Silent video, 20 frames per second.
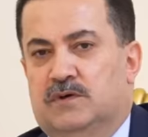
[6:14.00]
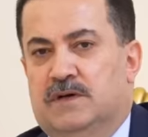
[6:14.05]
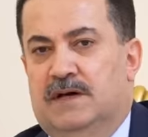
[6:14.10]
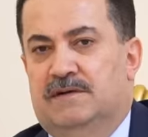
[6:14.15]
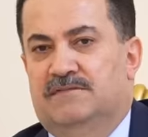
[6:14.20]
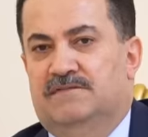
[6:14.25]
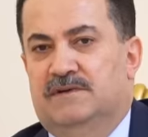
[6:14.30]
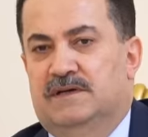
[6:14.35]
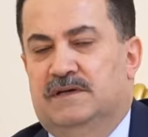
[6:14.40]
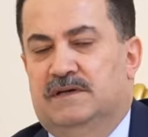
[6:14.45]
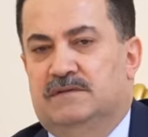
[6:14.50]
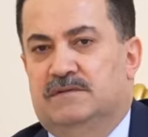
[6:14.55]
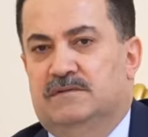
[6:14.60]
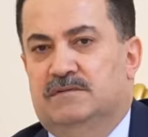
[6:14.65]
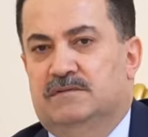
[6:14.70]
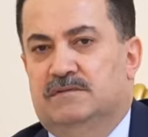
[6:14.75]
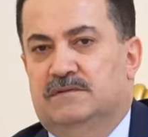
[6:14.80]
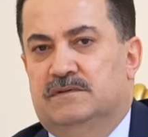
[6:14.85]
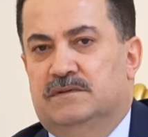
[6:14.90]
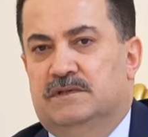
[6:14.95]
مكافأة
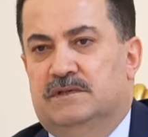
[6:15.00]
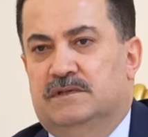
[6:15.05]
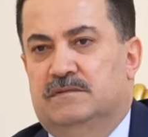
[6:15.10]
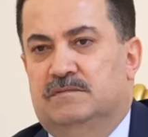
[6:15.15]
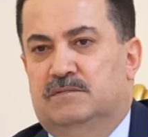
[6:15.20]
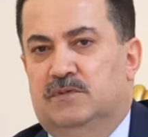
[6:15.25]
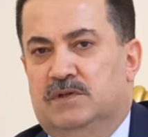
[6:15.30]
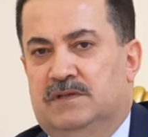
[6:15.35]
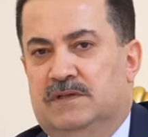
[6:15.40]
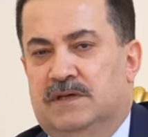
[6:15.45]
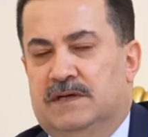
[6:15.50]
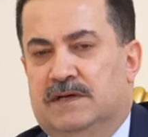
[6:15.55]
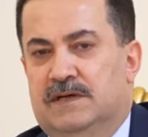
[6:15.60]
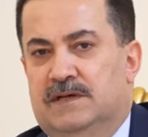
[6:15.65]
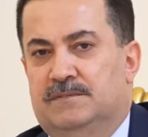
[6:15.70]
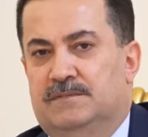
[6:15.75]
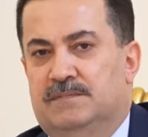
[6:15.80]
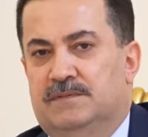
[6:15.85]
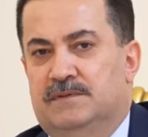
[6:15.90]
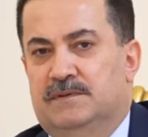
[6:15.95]

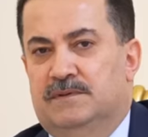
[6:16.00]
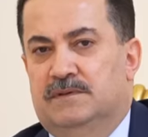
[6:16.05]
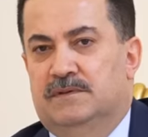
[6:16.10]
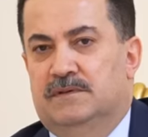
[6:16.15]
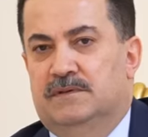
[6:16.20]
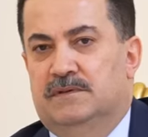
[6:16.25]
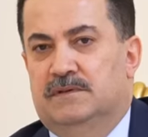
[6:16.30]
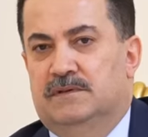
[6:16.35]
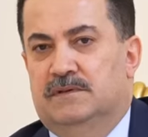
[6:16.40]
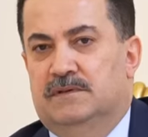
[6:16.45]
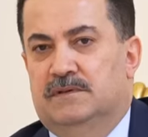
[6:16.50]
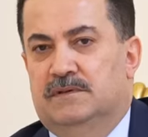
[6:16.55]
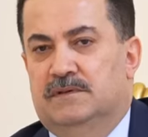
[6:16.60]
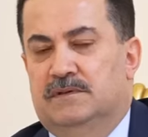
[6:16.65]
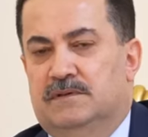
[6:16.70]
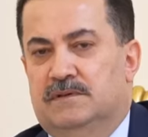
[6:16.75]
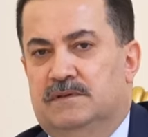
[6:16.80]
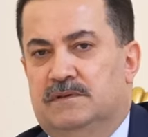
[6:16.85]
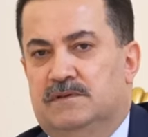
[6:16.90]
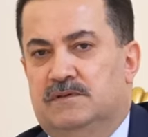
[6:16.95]
المنتخب آه،
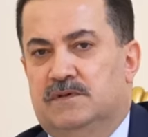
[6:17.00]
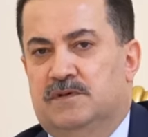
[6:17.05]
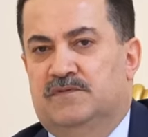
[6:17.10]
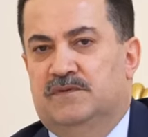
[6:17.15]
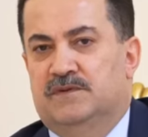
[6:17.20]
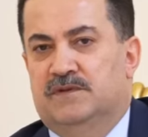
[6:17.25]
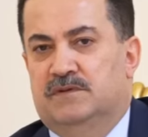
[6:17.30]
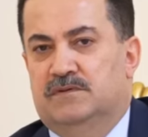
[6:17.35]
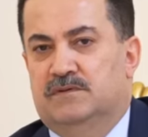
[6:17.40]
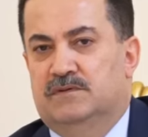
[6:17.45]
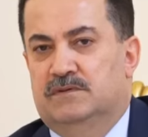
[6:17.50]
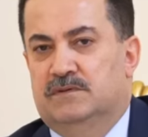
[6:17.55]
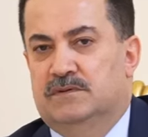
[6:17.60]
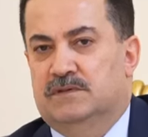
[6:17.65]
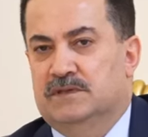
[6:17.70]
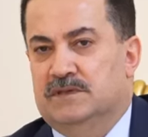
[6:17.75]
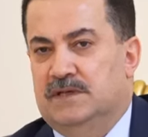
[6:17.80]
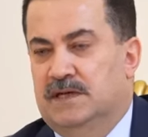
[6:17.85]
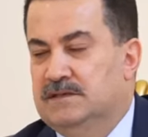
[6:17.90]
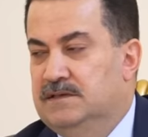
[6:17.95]
سوف تكون
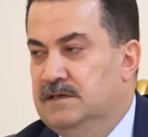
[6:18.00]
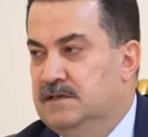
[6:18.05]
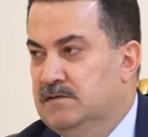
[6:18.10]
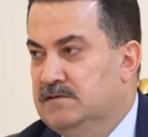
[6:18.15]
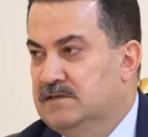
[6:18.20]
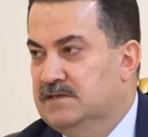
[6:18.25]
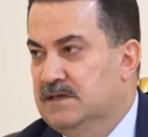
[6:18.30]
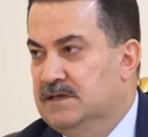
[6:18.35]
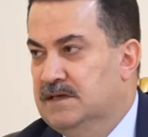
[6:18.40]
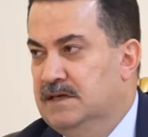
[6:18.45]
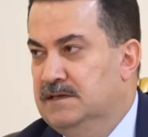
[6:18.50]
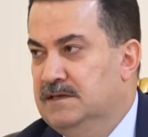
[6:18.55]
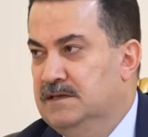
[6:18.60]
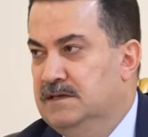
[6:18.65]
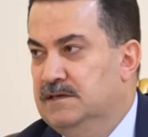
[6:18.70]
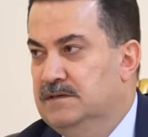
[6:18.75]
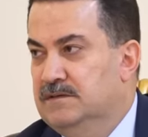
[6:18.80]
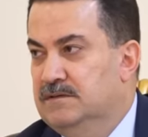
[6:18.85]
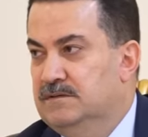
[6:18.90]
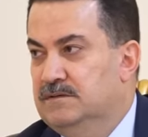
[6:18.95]
قطعة أرض
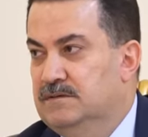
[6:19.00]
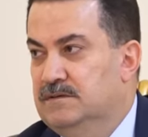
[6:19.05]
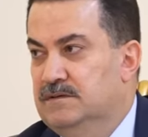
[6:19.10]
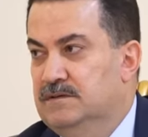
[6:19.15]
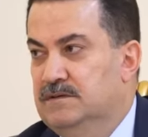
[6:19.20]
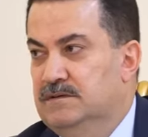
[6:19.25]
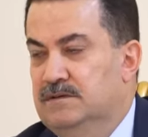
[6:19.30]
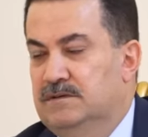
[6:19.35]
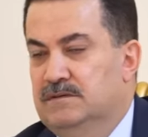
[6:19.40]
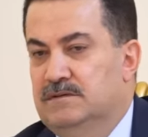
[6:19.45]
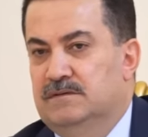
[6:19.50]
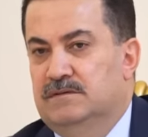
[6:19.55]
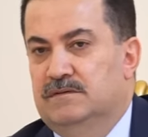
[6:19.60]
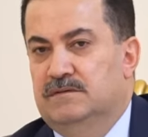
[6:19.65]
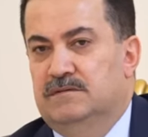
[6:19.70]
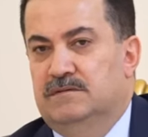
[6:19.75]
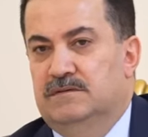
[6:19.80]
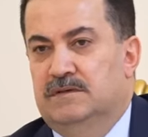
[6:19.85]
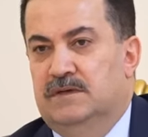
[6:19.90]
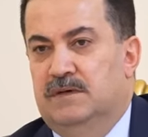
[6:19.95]
سكنية
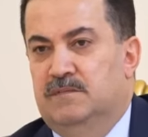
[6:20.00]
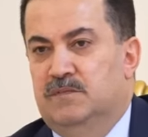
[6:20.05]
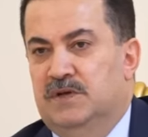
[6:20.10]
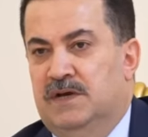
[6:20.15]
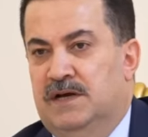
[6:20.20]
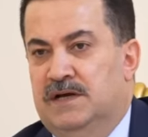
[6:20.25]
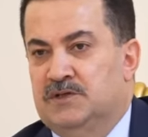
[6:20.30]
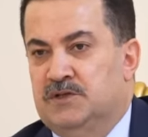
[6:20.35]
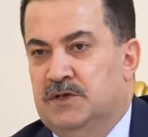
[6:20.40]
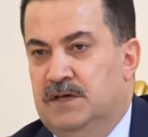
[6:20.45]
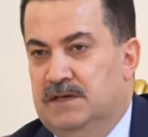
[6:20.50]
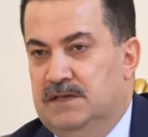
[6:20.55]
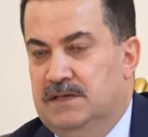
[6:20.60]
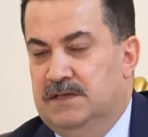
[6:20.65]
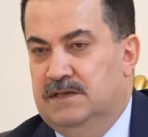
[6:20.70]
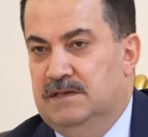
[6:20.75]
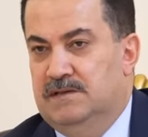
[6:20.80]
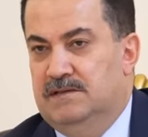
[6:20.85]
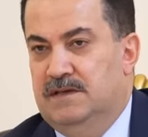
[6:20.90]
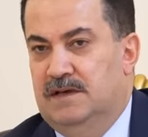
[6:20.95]
ومنحة
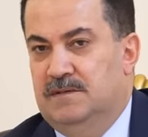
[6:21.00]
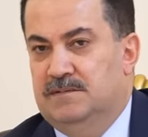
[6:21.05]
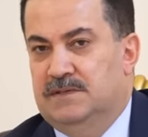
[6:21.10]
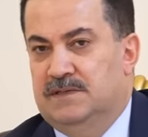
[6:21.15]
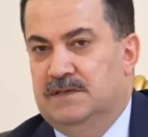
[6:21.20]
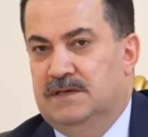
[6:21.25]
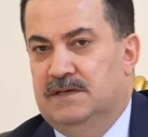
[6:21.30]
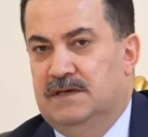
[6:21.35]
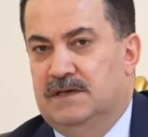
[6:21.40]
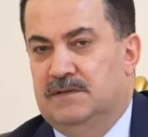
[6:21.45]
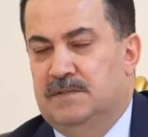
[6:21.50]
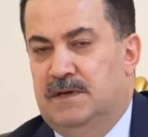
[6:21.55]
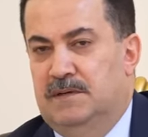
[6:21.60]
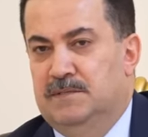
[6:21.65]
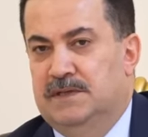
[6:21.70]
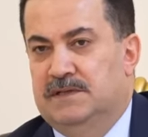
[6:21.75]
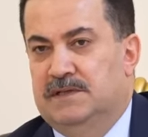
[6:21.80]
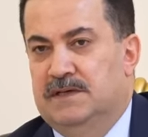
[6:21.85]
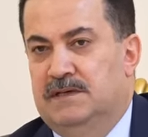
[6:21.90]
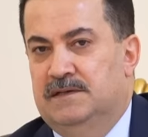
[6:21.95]
شهرية ثابتة
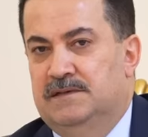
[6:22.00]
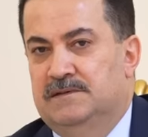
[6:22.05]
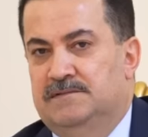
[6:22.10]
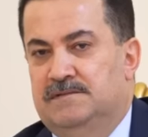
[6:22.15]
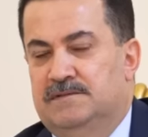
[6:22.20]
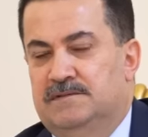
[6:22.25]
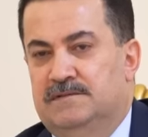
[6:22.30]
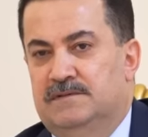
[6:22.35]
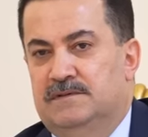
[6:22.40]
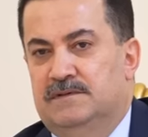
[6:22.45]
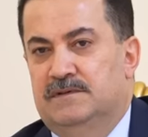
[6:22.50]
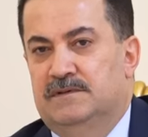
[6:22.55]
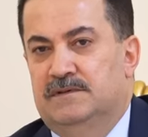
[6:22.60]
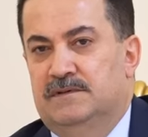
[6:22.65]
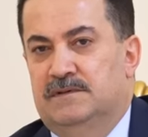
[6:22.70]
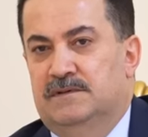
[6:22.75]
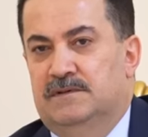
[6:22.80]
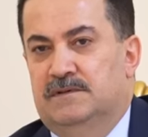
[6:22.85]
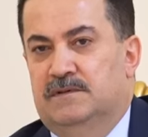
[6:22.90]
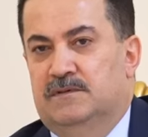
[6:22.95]
400 ألف
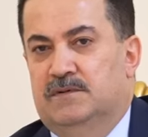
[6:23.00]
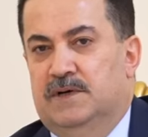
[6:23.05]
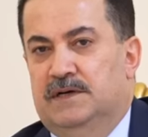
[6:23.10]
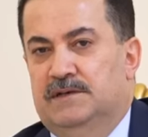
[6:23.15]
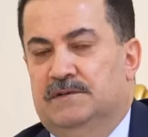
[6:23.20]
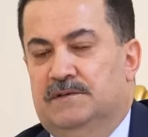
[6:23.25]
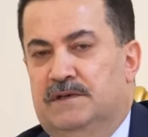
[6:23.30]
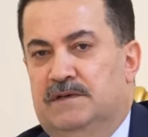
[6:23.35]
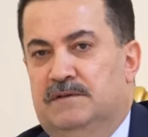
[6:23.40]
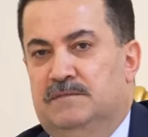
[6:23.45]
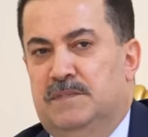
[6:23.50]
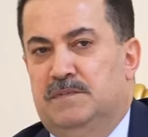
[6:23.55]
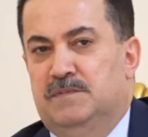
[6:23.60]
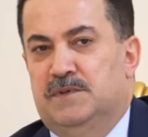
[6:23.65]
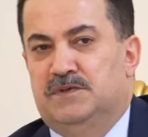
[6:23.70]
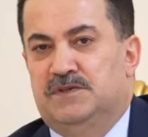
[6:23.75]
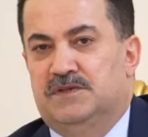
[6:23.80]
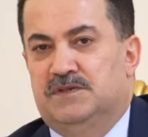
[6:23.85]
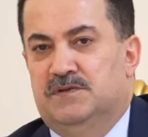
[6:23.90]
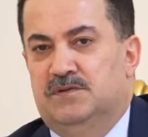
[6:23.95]
وأيضا من
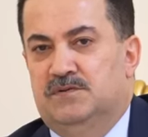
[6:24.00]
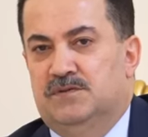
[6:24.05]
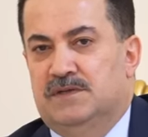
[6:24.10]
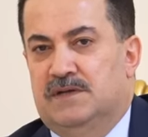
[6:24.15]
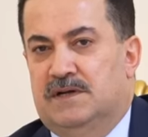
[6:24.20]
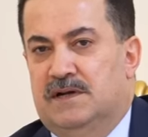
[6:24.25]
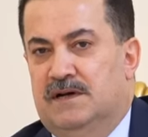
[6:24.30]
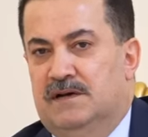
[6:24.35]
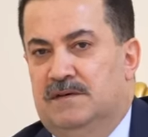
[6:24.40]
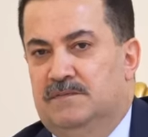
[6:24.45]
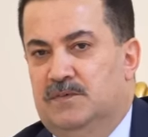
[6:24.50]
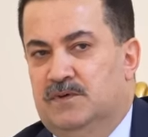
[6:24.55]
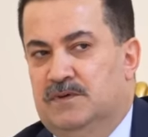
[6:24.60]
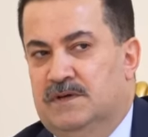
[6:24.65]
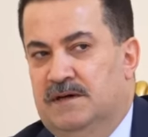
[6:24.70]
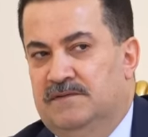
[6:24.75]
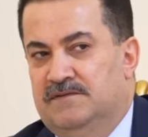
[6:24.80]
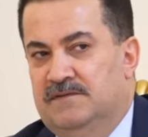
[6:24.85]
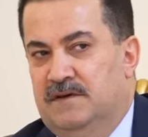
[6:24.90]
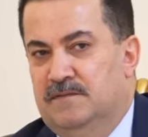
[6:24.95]
مجلس الوزراء
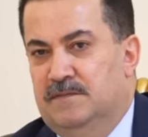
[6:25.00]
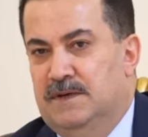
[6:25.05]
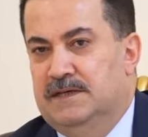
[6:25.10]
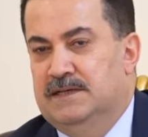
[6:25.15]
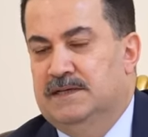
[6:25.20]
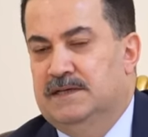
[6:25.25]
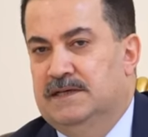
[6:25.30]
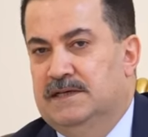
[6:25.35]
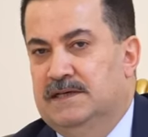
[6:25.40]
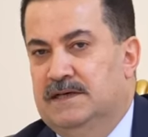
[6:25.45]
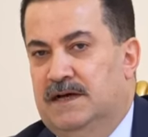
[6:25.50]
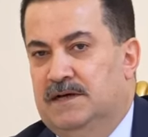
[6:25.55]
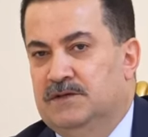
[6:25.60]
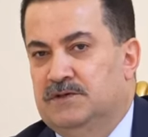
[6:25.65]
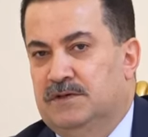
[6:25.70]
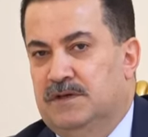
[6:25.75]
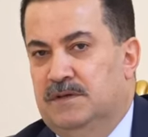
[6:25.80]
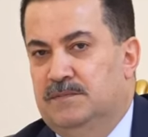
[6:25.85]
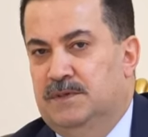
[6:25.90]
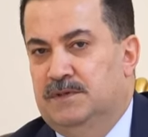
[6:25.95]
مكافأة مالية
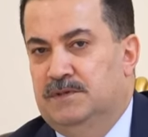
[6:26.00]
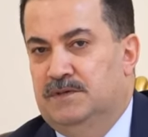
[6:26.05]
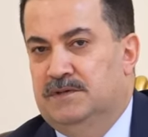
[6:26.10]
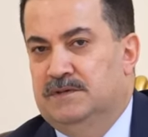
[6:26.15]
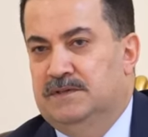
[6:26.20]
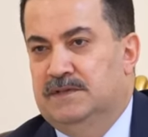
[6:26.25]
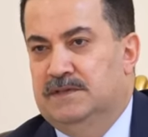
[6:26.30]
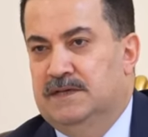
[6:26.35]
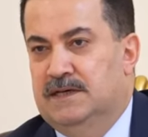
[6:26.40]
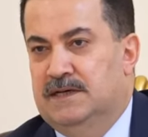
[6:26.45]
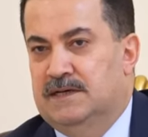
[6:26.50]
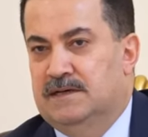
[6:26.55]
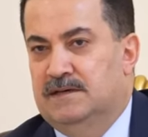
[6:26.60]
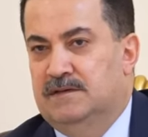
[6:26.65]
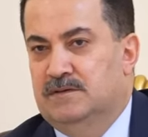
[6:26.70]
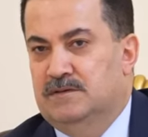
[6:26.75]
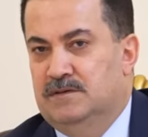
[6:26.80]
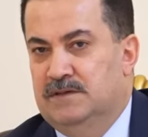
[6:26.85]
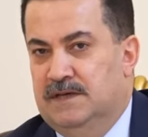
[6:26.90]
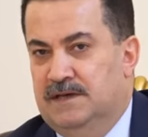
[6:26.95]
10 مليون دينار
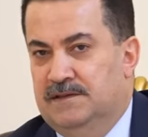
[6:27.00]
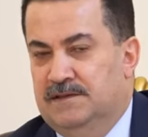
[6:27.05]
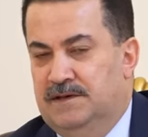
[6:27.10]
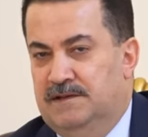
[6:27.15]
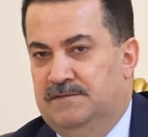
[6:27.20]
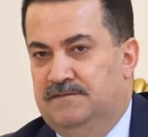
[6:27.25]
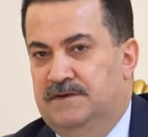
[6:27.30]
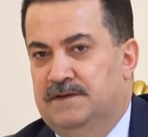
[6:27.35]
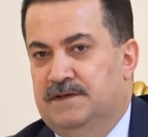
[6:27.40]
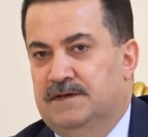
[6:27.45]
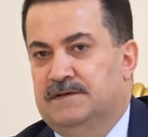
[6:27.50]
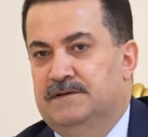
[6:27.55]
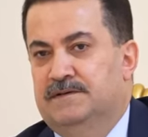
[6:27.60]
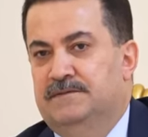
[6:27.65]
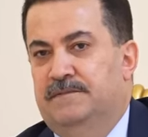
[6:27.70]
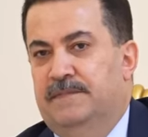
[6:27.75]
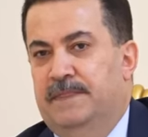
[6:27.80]
لكل أعضاء الفريق